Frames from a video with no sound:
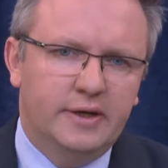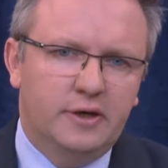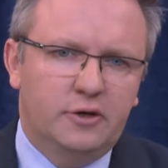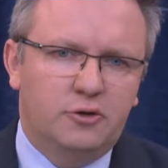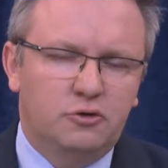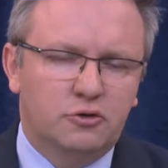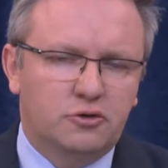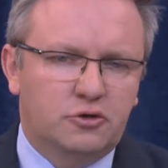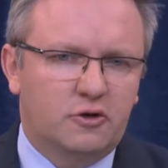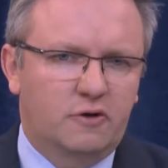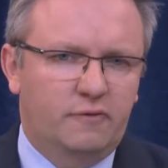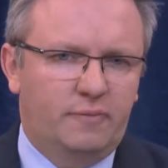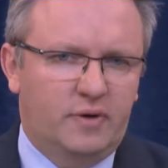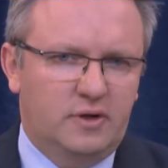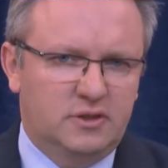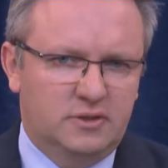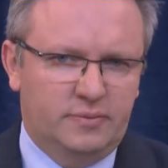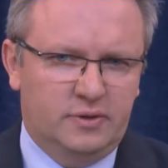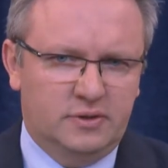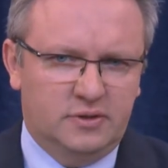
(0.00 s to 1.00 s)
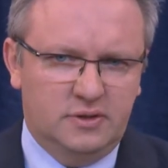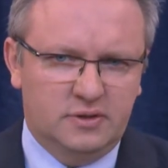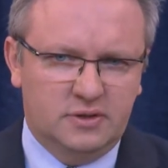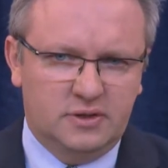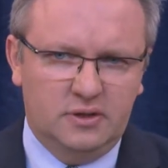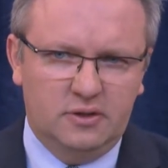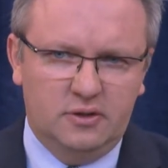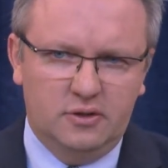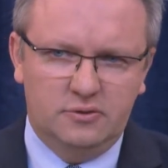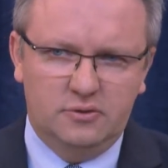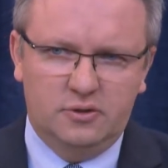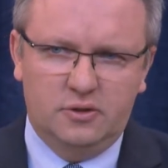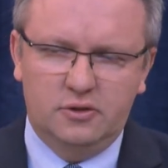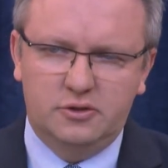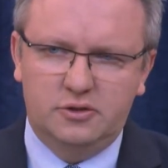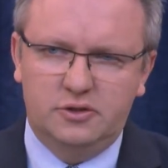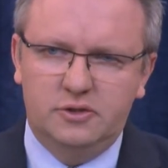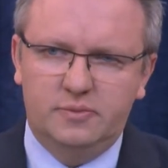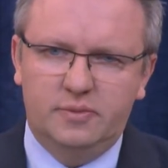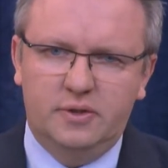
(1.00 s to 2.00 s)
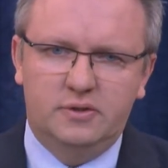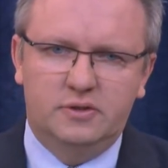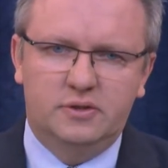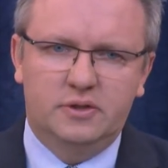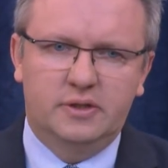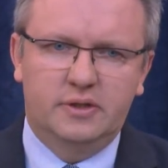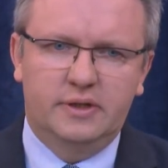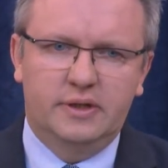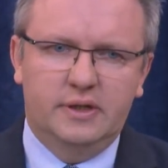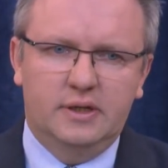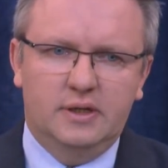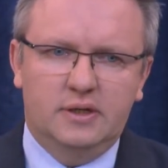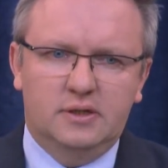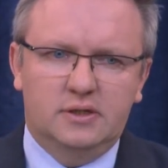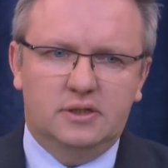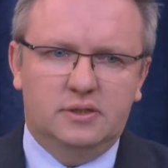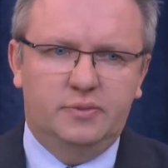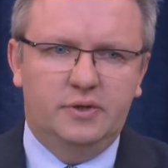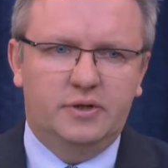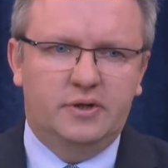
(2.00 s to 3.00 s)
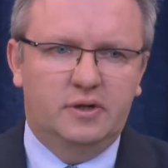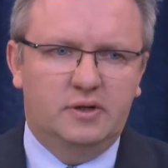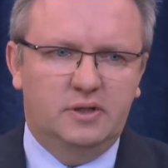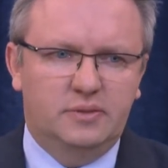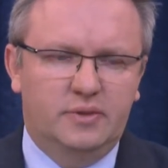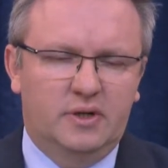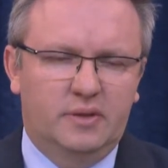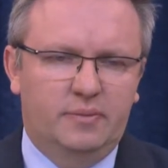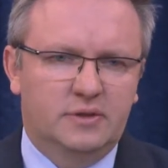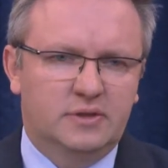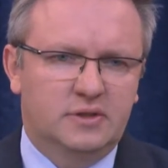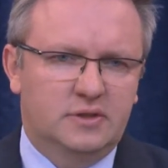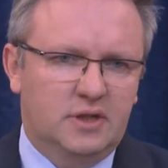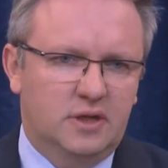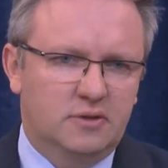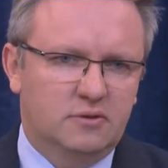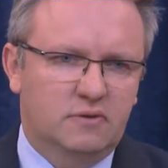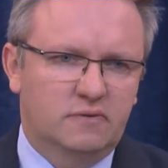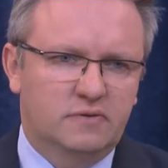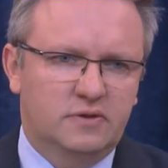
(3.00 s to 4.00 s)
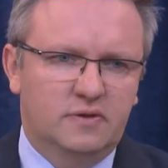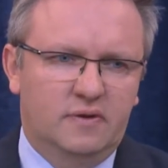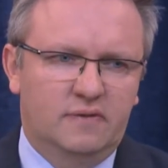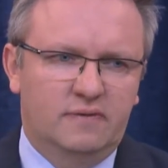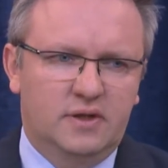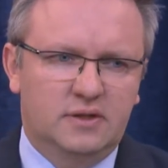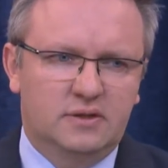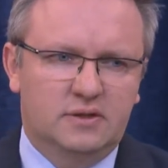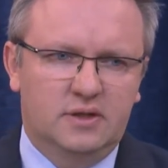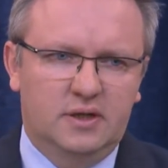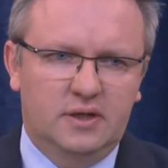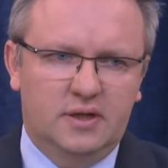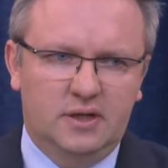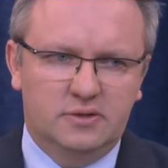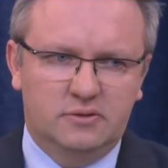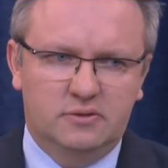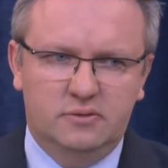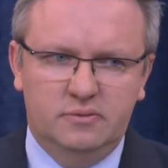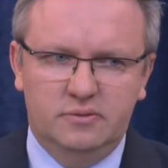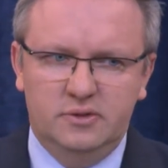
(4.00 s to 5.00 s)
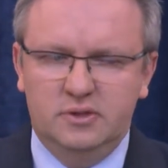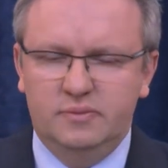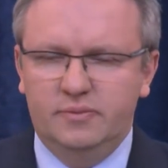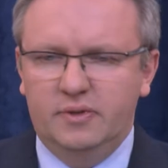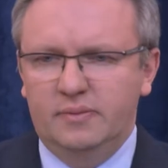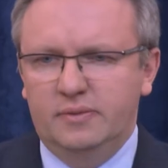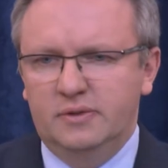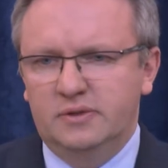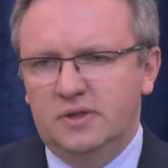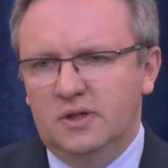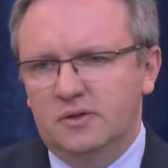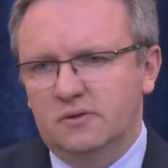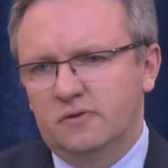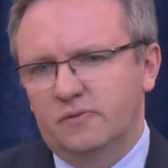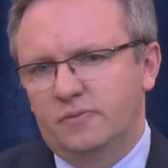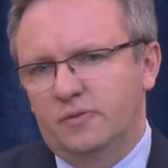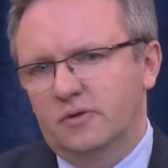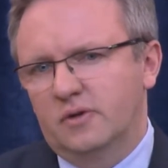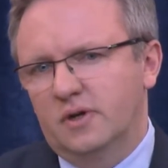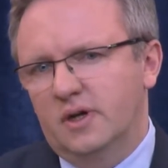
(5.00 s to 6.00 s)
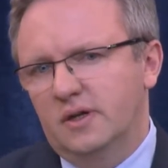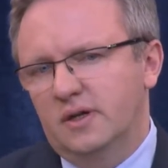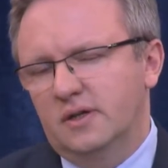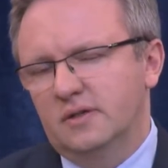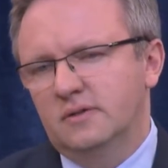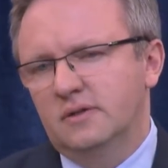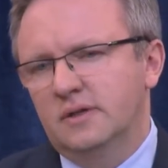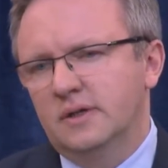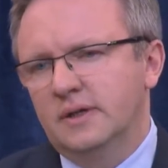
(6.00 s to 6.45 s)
Jutro w Pałacu Prezydenckim go, gościć będzie speaker Izby Reprezentantów wraz z delegacją Izby Reprezentantów, Paul Ryan.